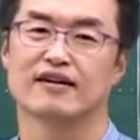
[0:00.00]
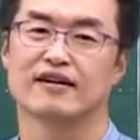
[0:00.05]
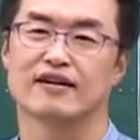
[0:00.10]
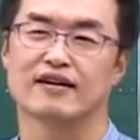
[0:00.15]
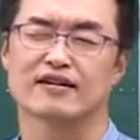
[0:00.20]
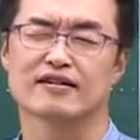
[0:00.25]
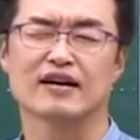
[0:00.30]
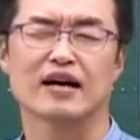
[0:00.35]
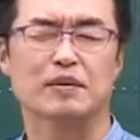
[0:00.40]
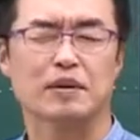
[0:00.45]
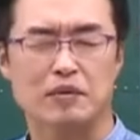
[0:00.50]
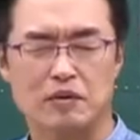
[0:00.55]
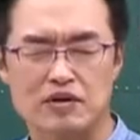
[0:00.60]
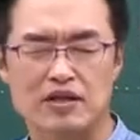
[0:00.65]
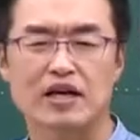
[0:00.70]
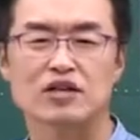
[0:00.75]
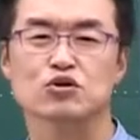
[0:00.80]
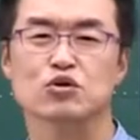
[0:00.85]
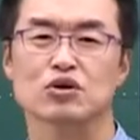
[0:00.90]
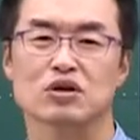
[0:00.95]
어, 그 앞에 뭐
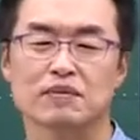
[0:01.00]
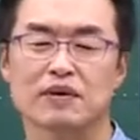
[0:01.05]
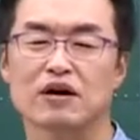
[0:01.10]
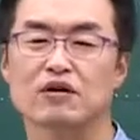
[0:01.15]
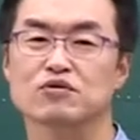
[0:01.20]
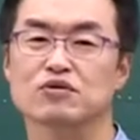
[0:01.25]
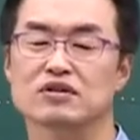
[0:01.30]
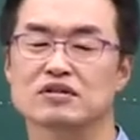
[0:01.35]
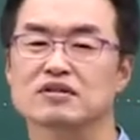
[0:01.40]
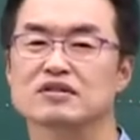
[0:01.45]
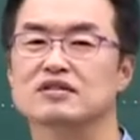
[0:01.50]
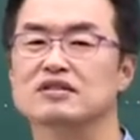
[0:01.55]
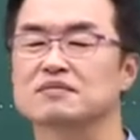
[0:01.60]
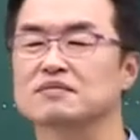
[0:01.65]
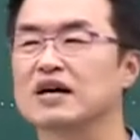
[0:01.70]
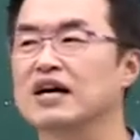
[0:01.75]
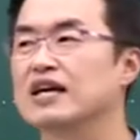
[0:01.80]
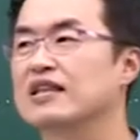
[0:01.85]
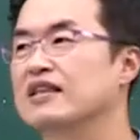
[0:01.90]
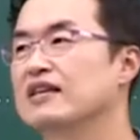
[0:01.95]
태종 이방원도
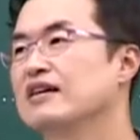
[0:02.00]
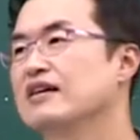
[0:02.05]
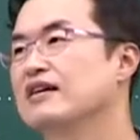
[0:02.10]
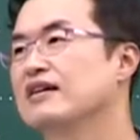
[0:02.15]
있었지만